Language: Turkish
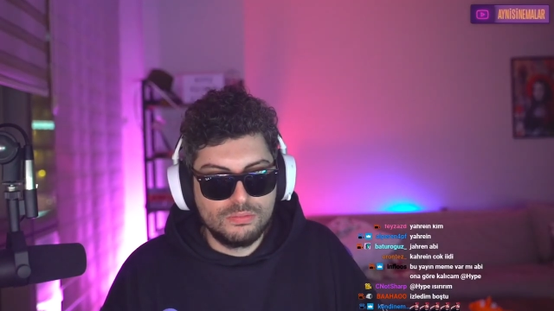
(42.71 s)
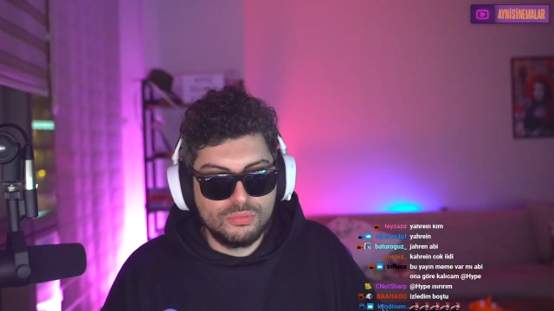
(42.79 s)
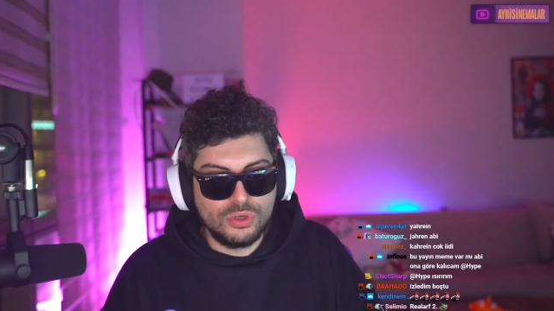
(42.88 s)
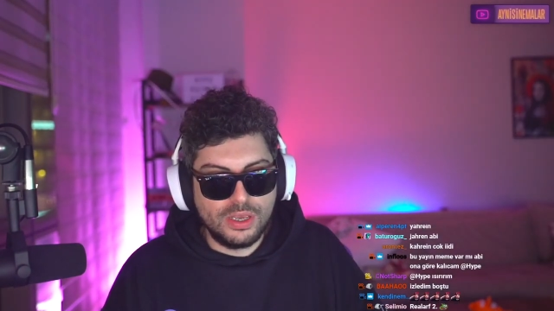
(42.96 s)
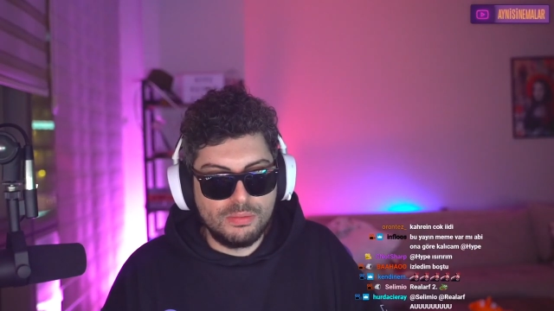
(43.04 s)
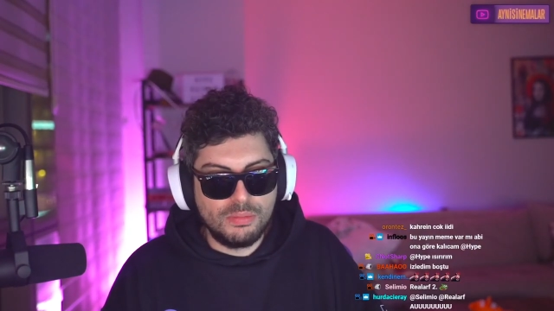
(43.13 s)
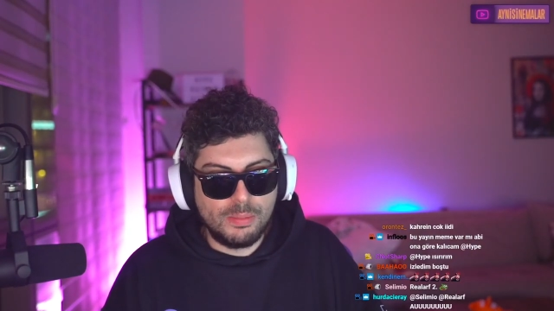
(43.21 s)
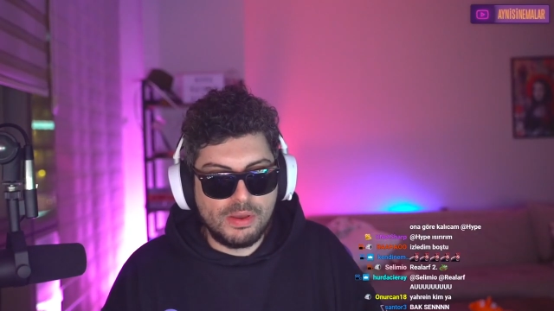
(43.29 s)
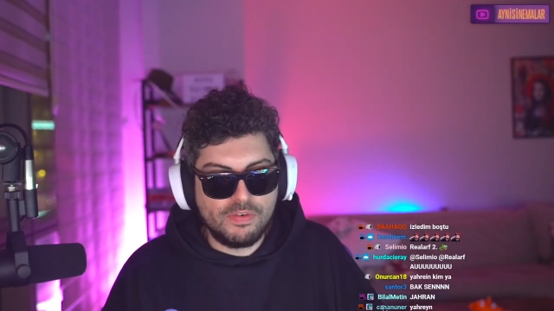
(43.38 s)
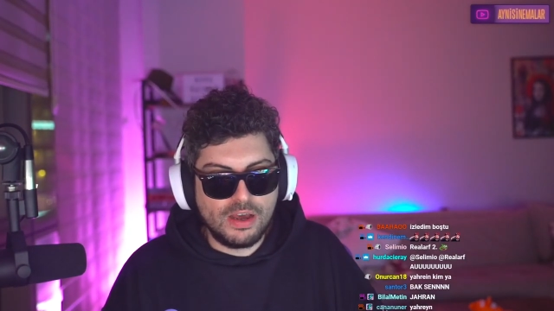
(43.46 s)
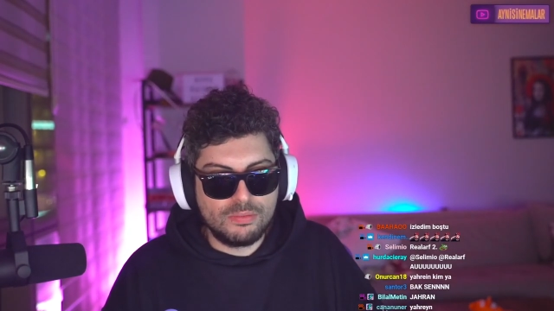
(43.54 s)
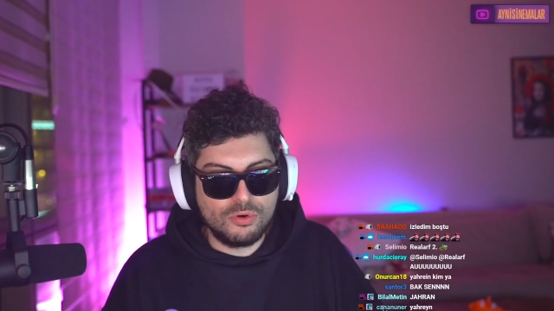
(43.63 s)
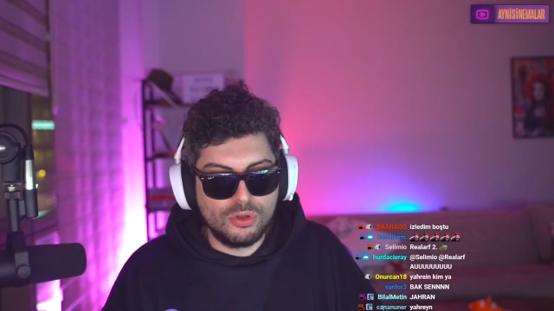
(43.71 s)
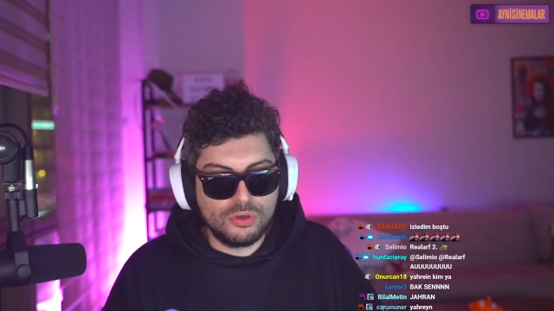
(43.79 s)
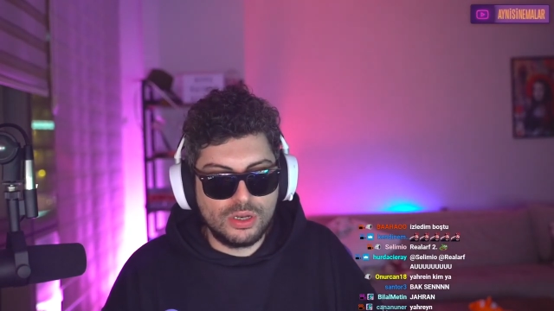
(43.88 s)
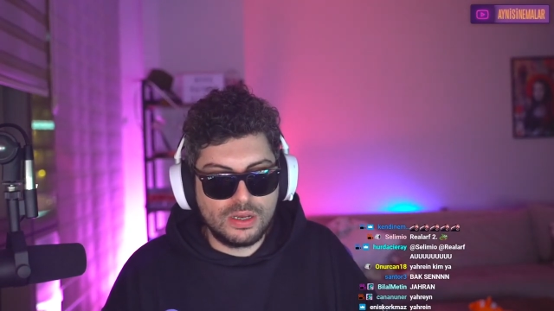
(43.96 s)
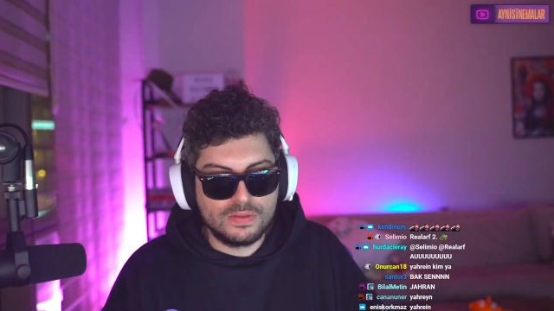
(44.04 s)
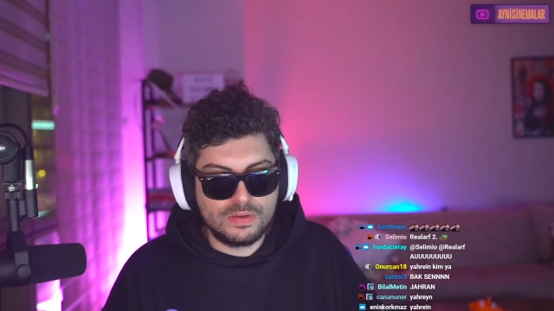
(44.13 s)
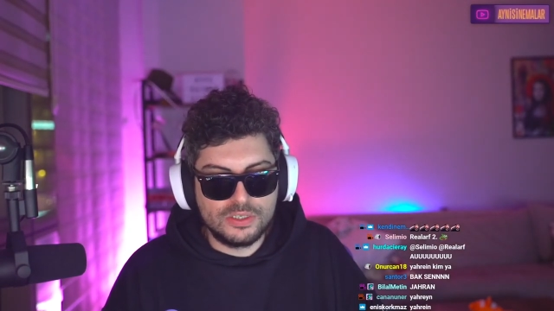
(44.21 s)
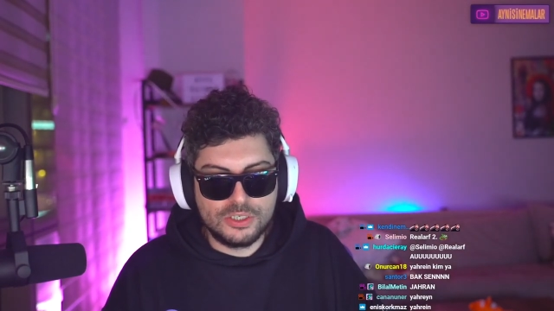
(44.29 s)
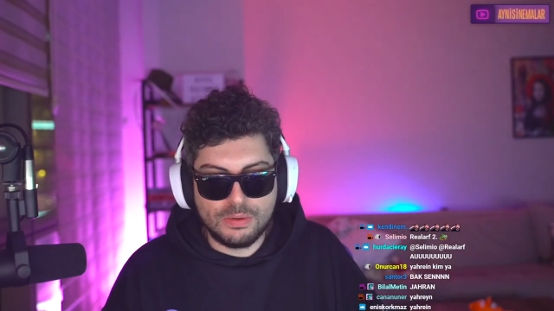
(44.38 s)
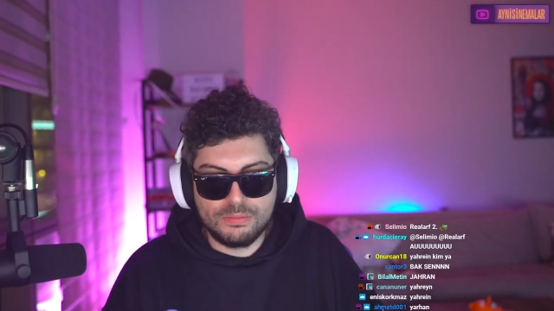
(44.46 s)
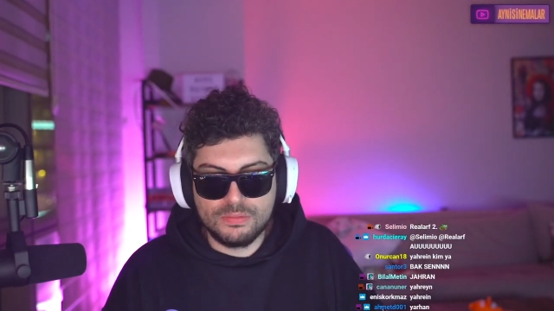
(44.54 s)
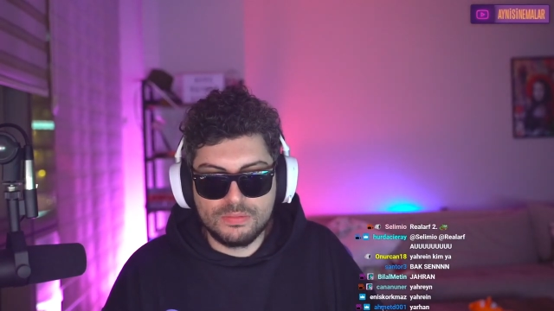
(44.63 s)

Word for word: Bu yayın meme var mı ona göre katılacağım.